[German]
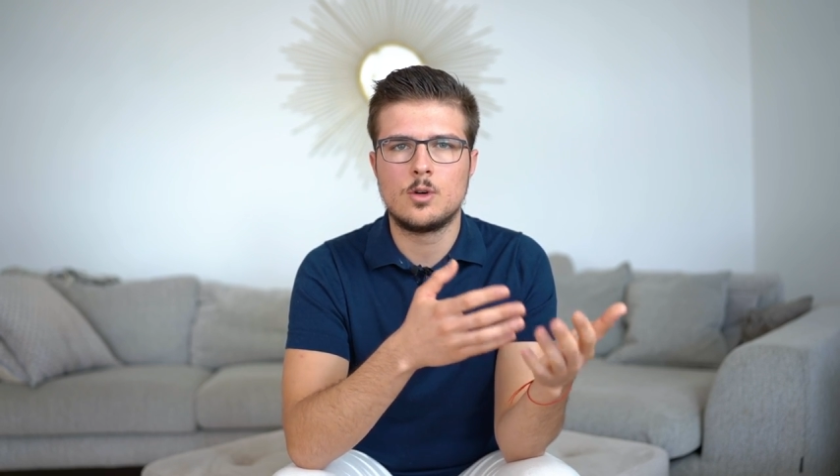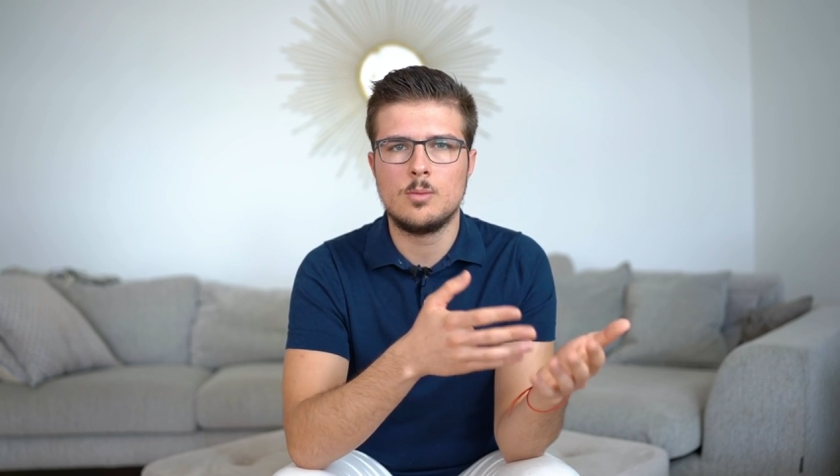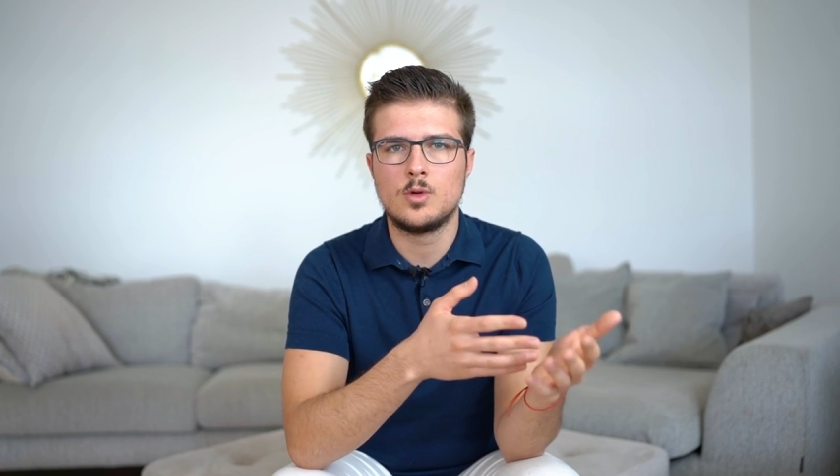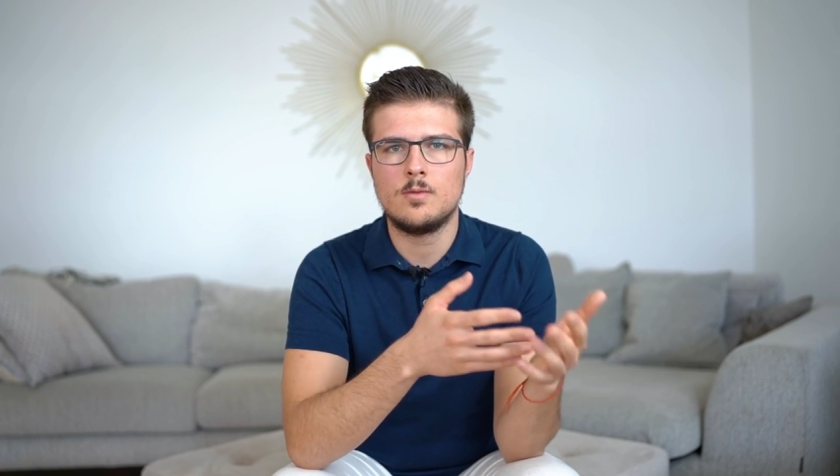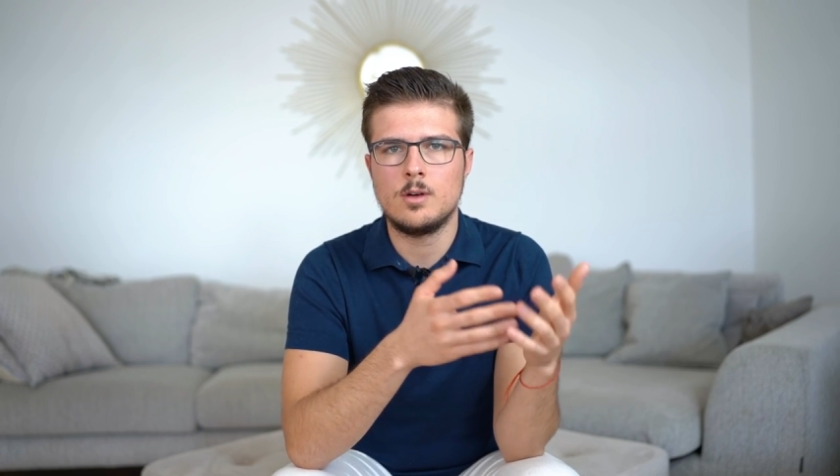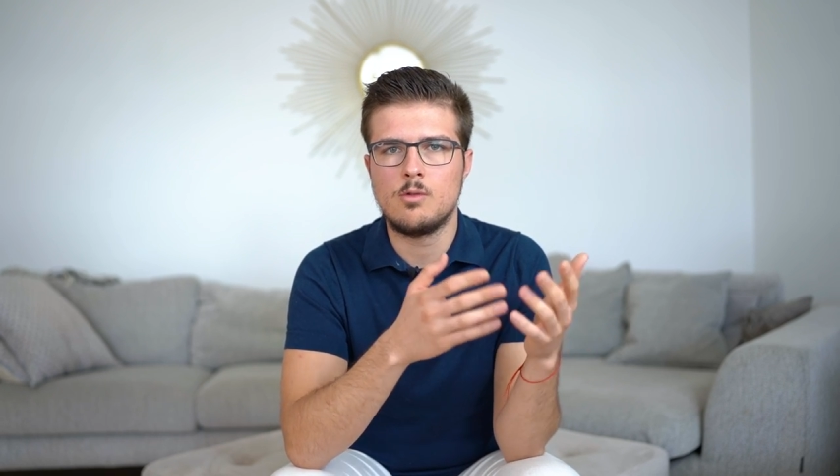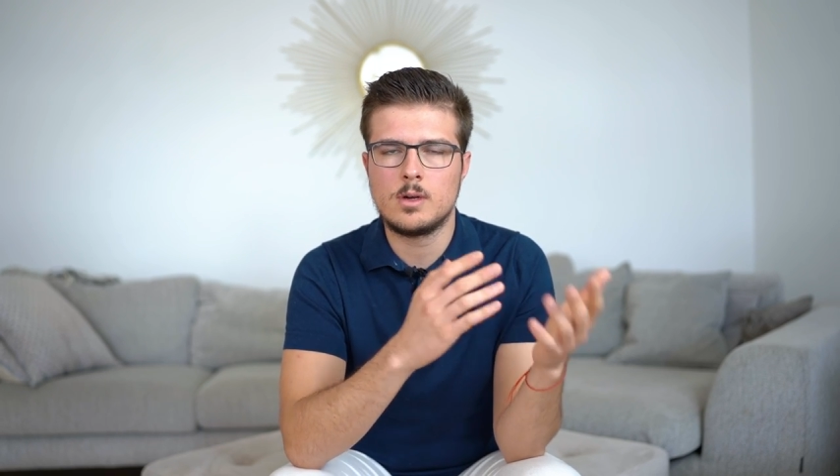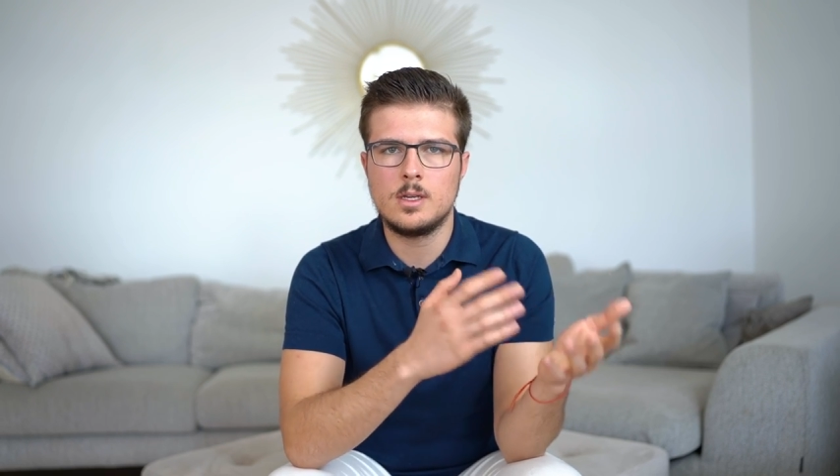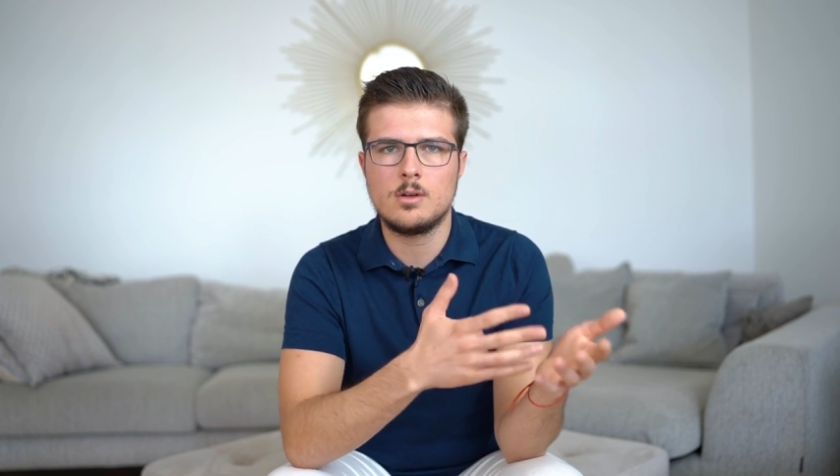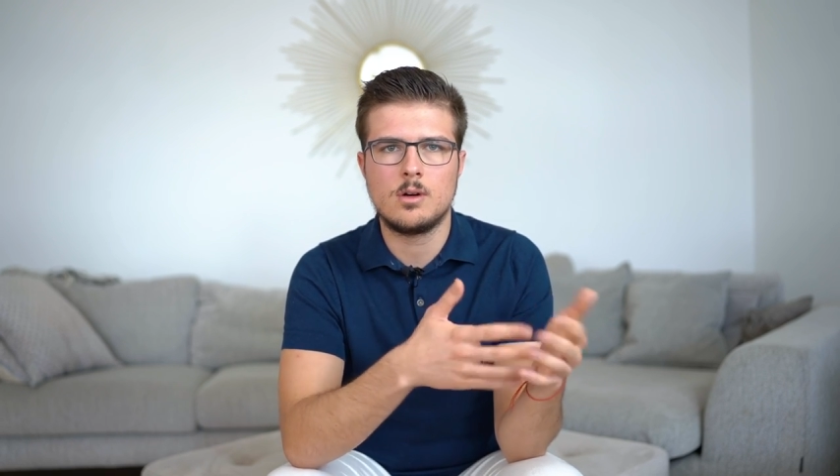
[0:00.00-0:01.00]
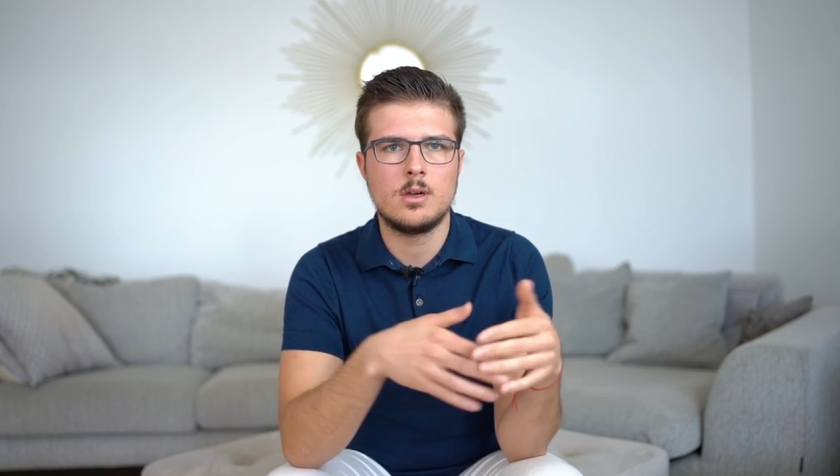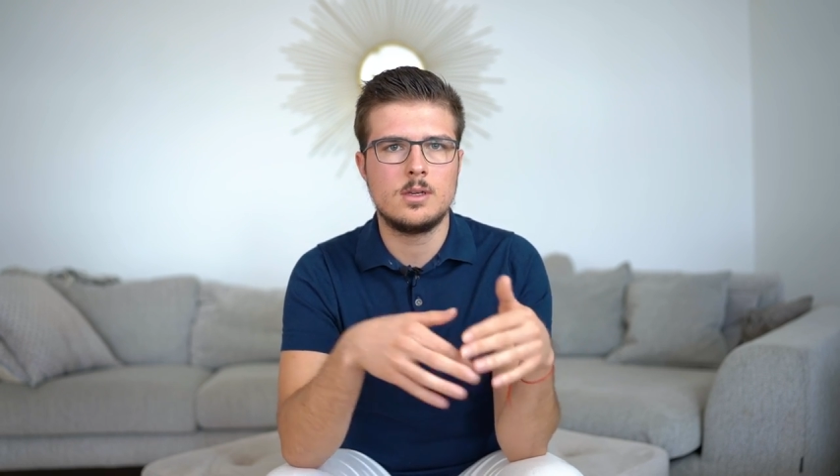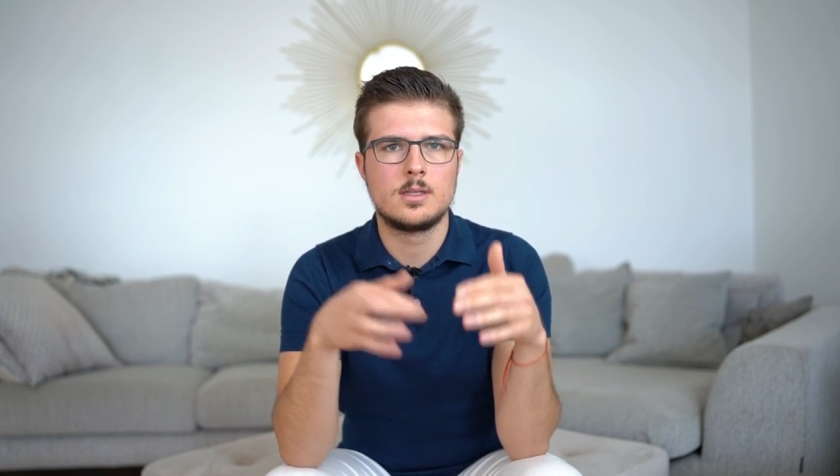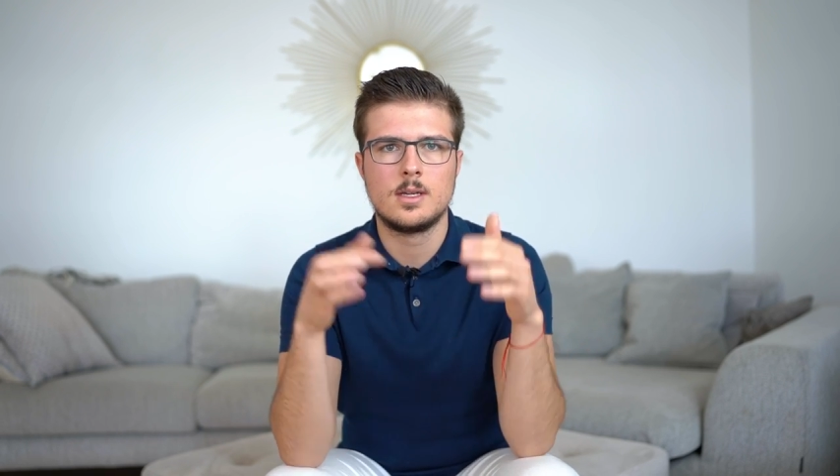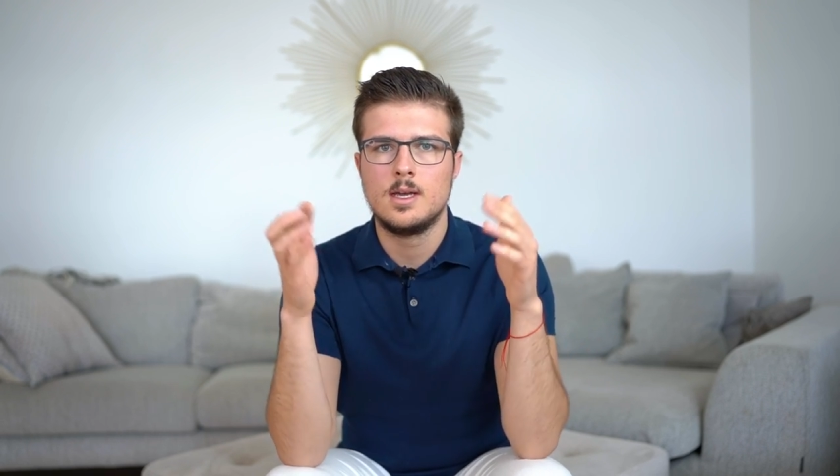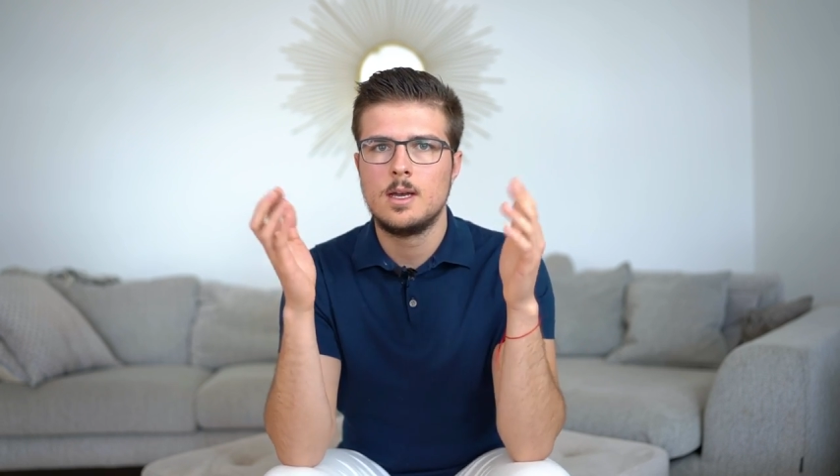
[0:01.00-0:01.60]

Kryptowährungen, in Gold